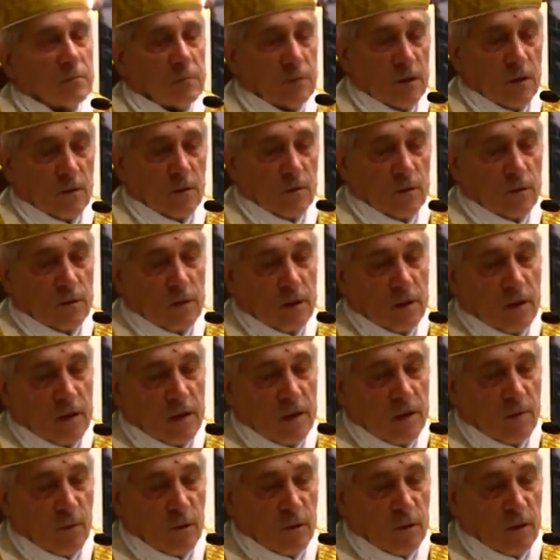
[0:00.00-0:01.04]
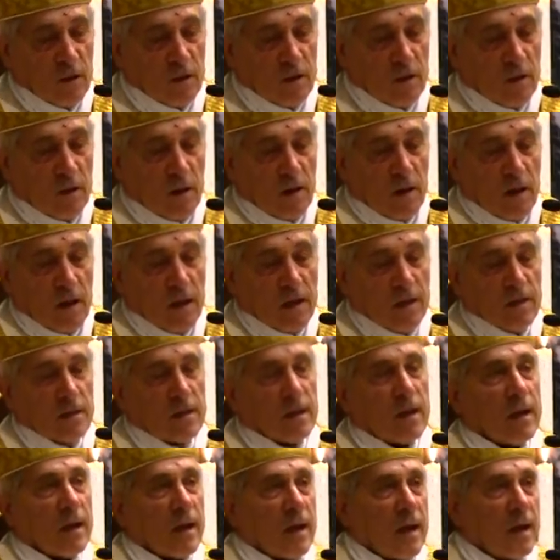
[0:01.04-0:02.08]
Ecco, sentiamo di
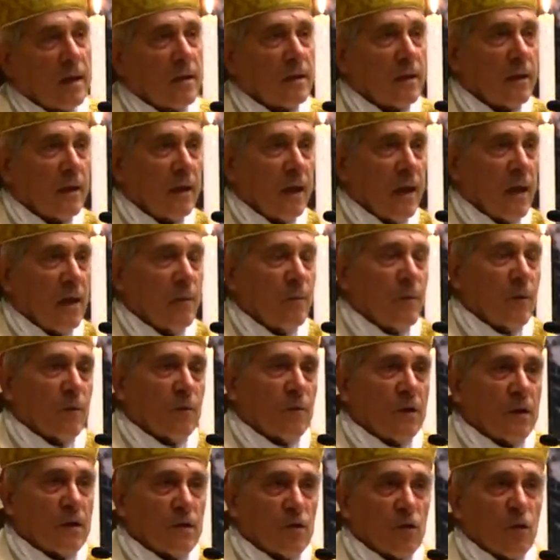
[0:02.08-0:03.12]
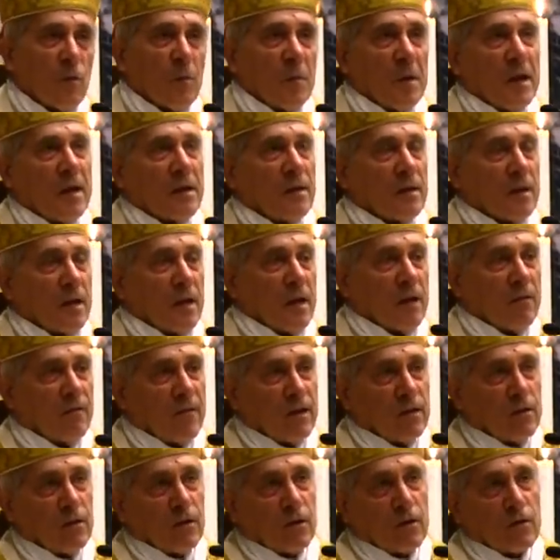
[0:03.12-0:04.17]
essere grata a lei per quelle scoperte che ha
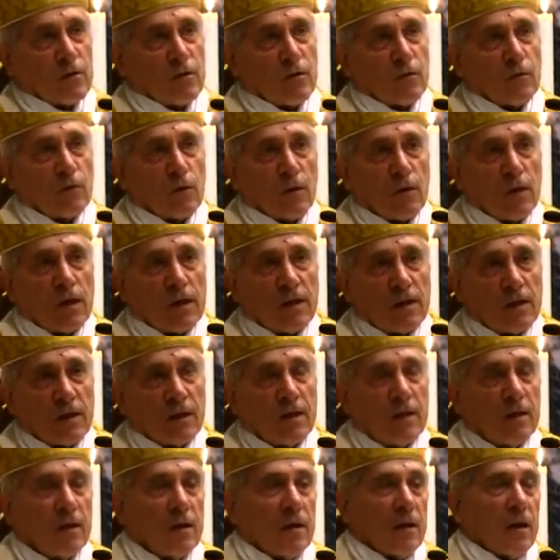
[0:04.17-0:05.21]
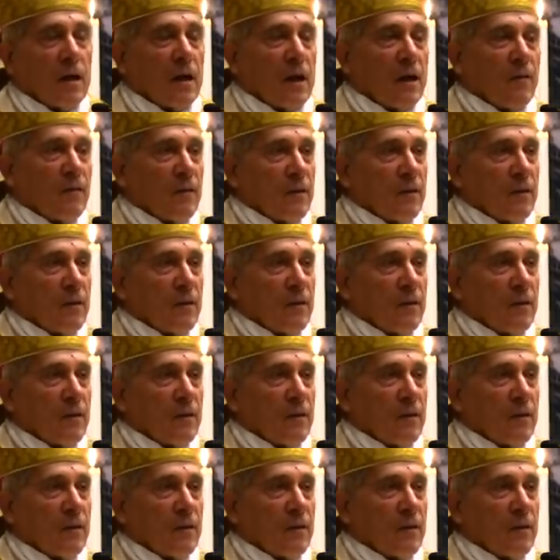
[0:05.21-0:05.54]
fatto e che sono tornate a